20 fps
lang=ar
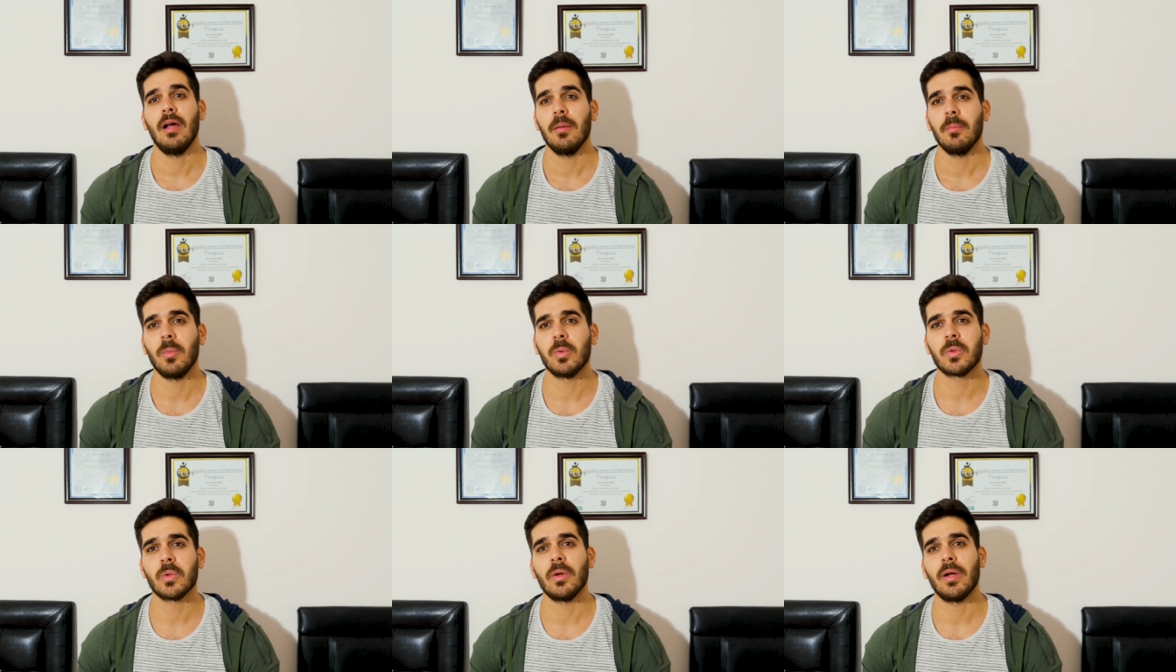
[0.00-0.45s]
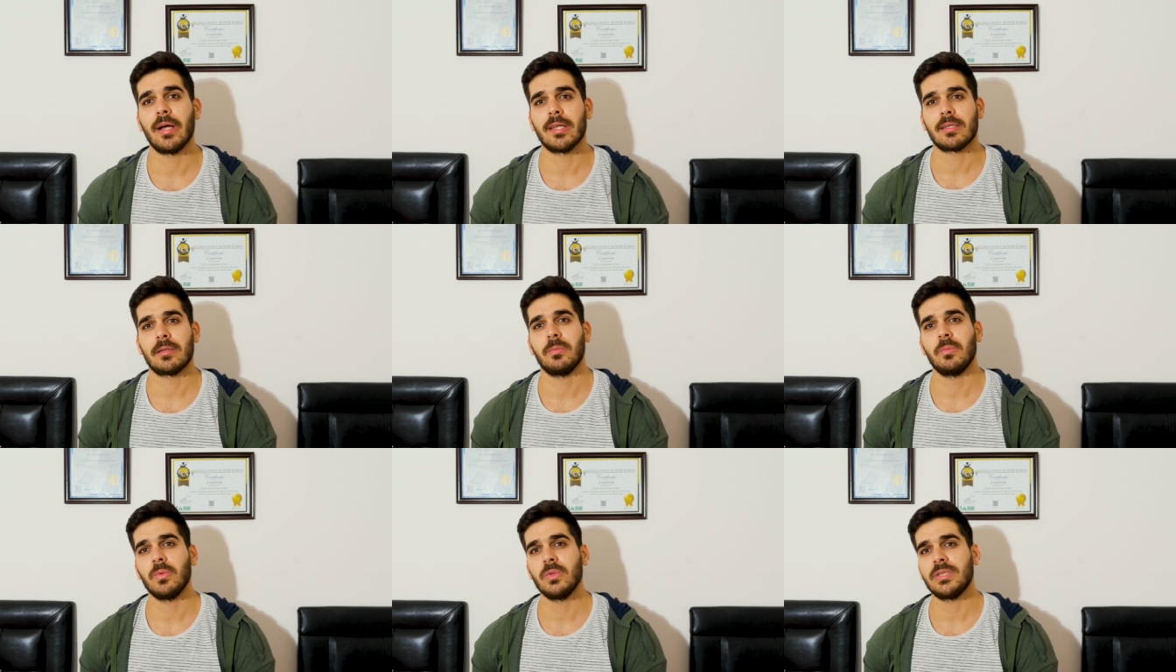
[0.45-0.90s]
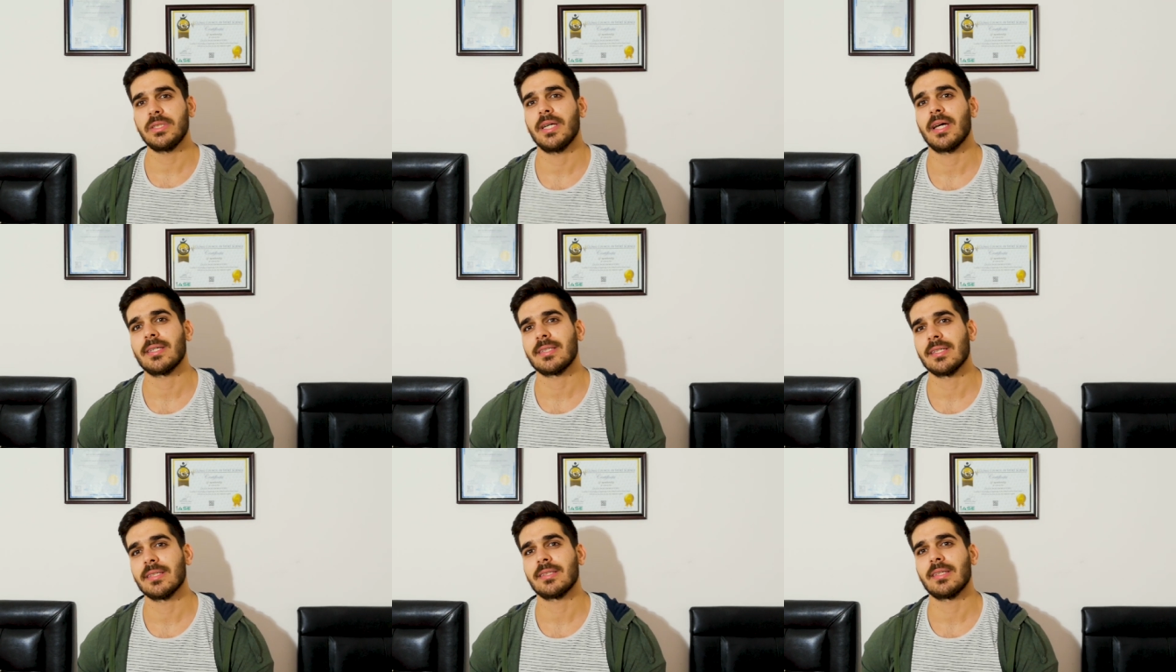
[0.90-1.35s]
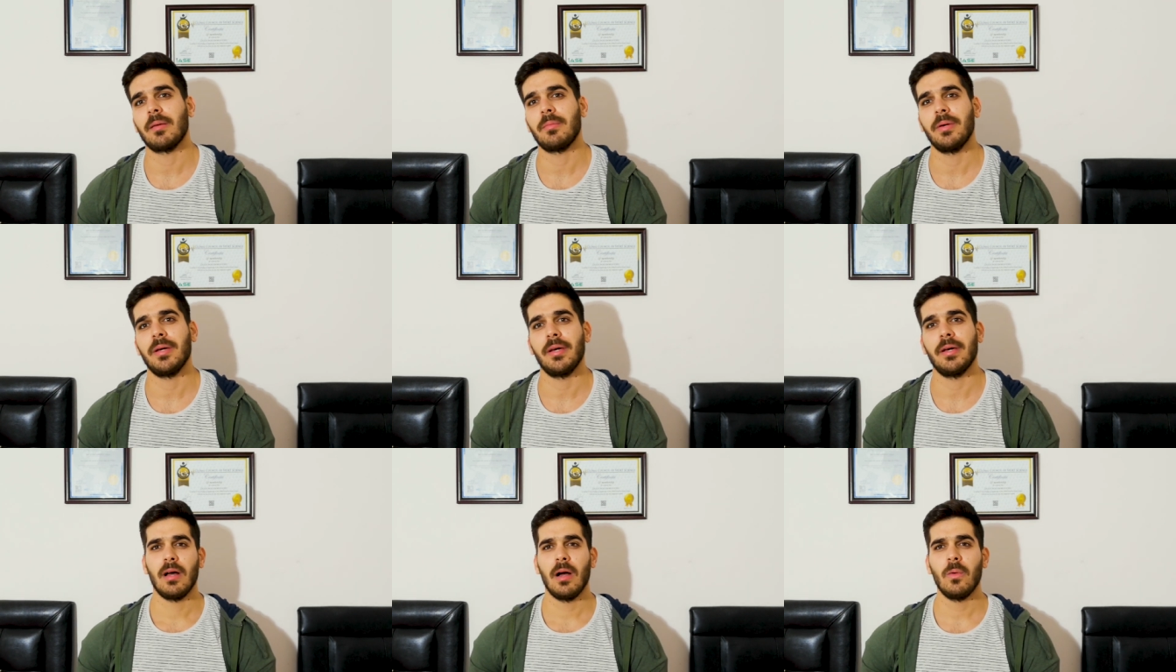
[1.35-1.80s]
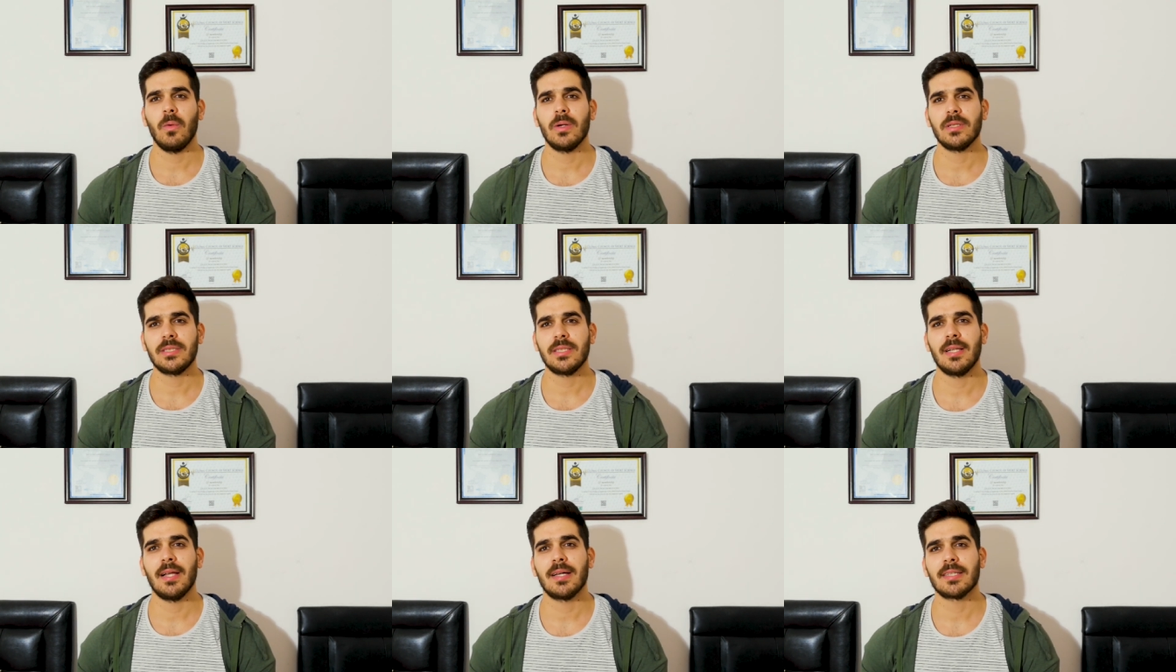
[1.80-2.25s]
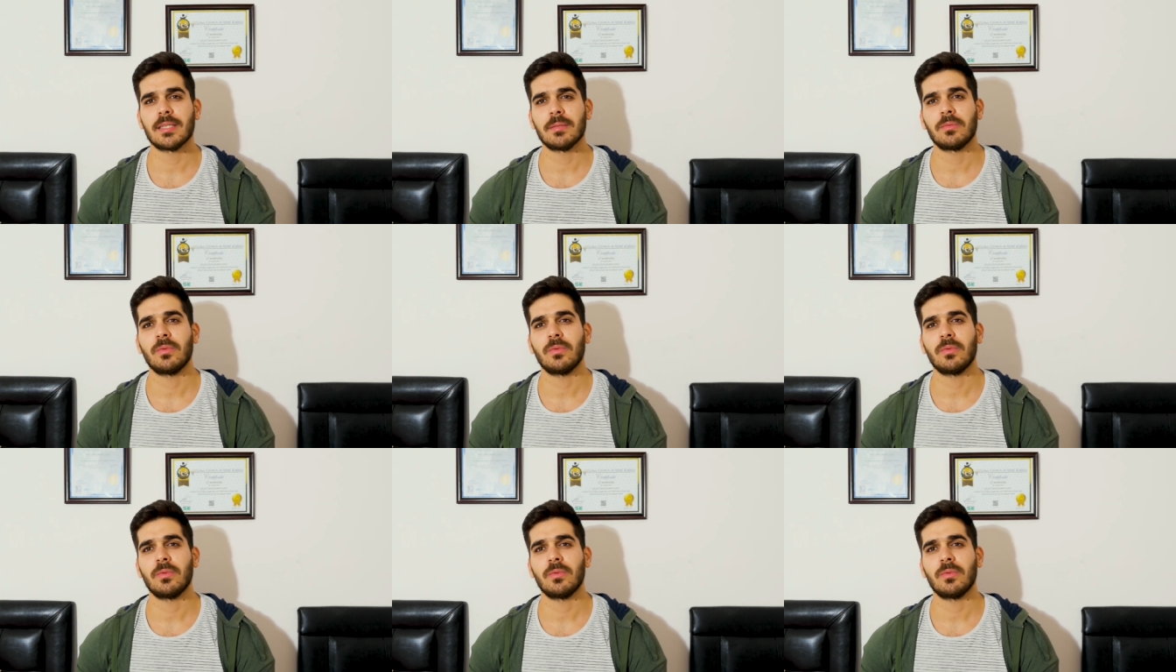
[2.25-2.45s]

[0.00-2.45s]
بطولات مو الشخص الطبيعي اول شيء لازم